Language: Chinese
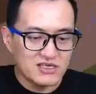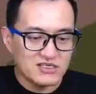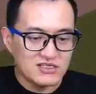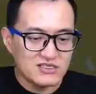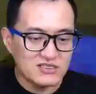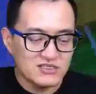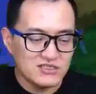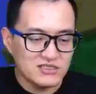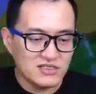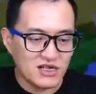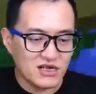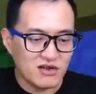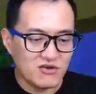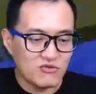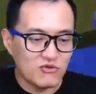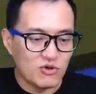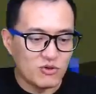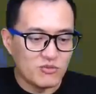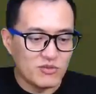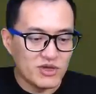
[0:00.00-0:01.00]
嗯，
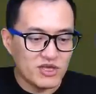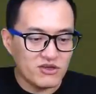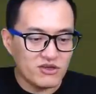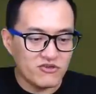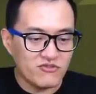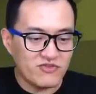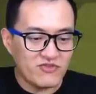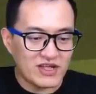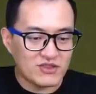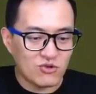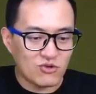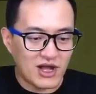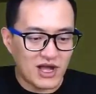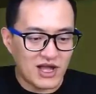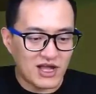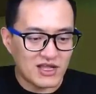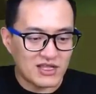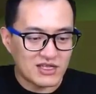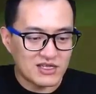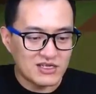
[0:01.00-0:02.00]
我没有饭
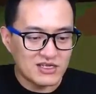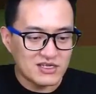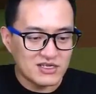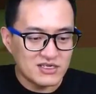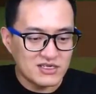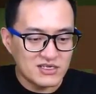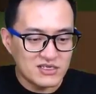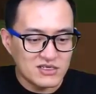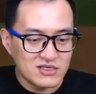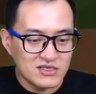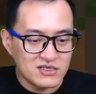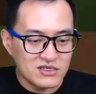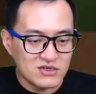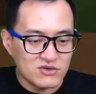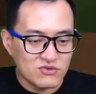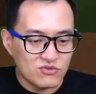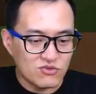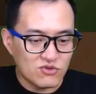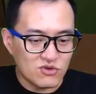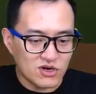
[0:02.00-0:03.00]
团。
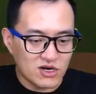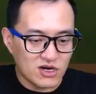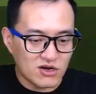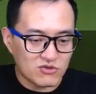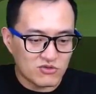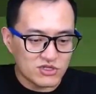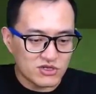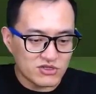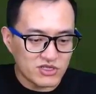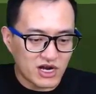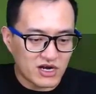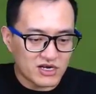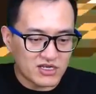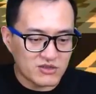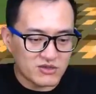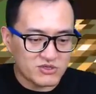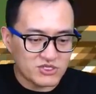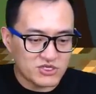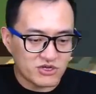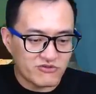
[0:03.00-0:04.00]
哇，我到哪给
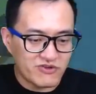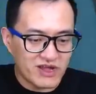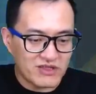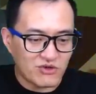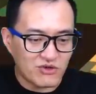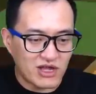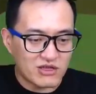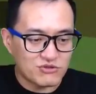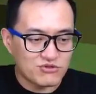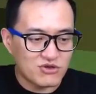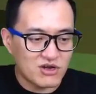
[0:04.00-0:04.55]
他们找饭团去